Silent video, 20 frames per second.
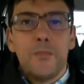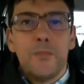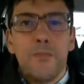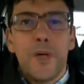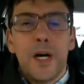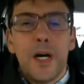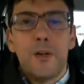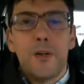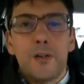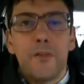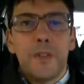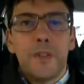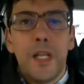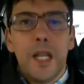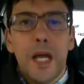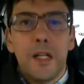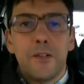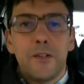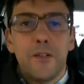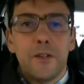paolo
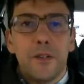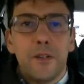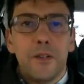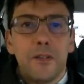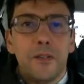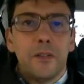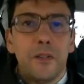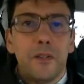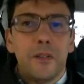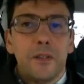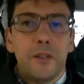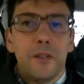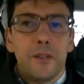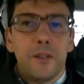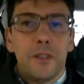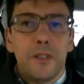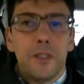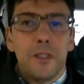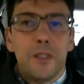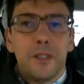villaggio
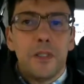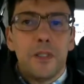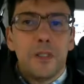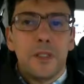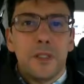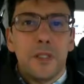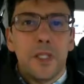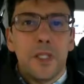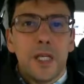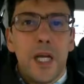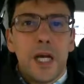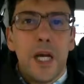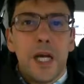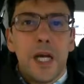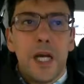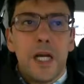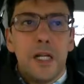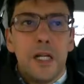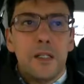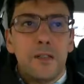
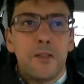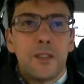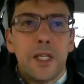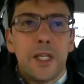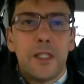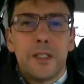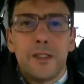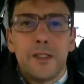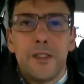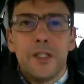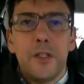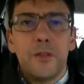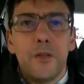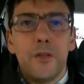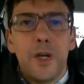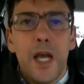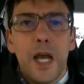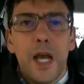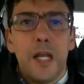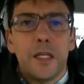agli
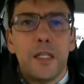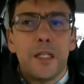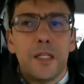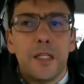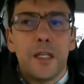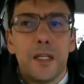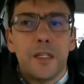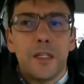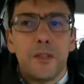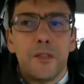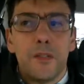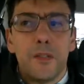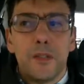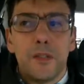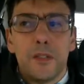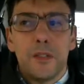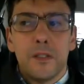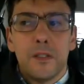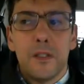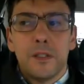85 anni credo
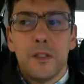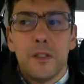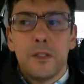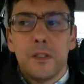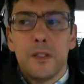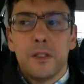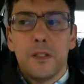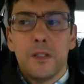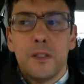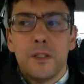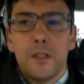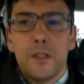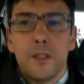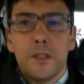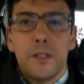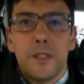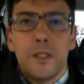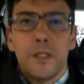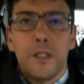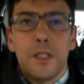
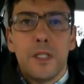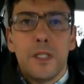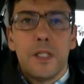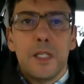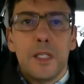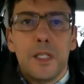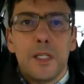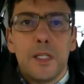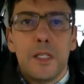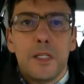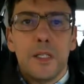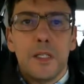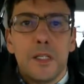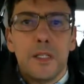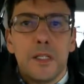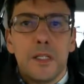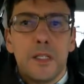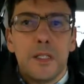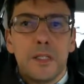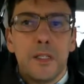
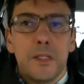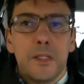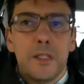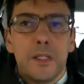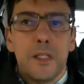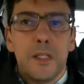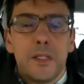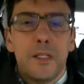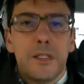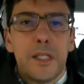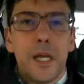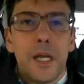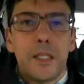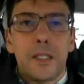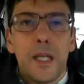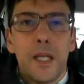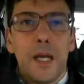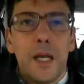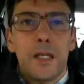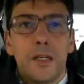eh, ed è
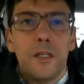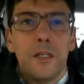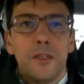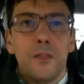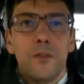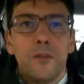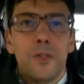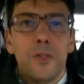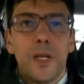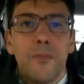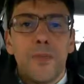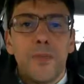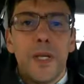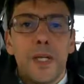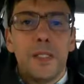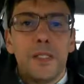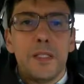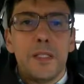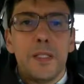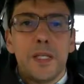stata una
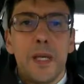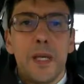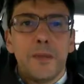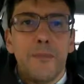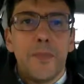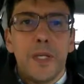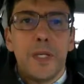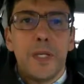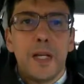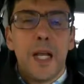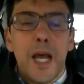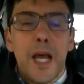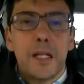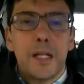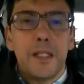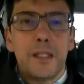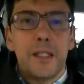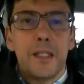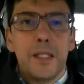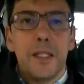perdita per
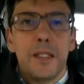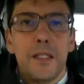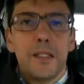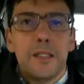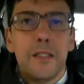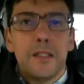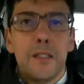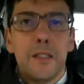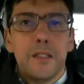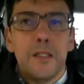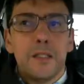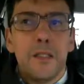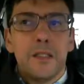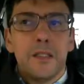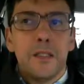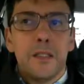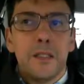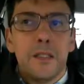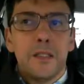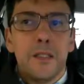l'arte
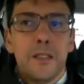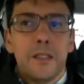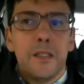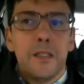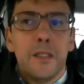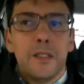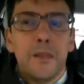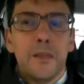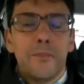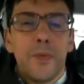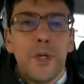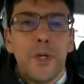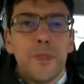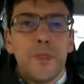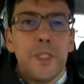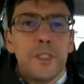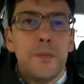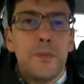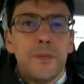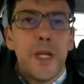eh, poi
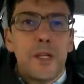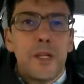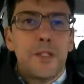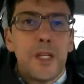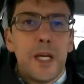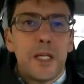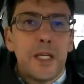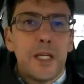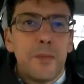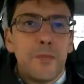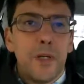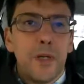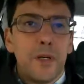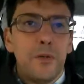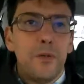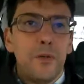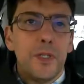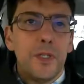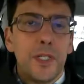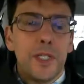mi dispiace anche per
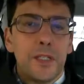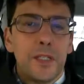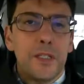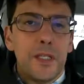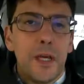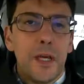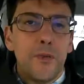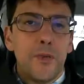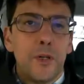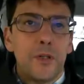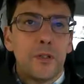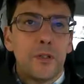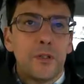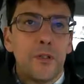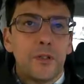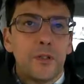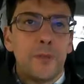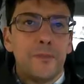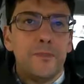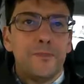lui che sia
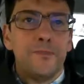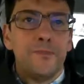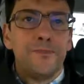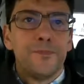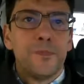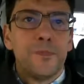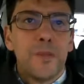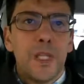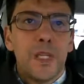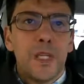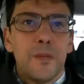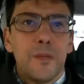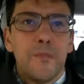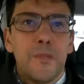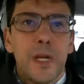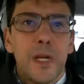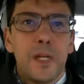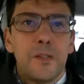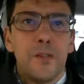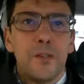morto
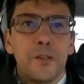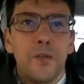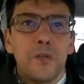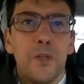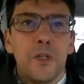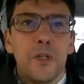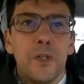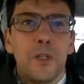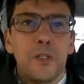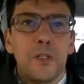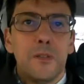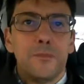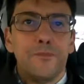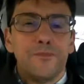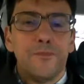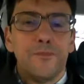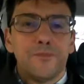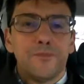ma il suo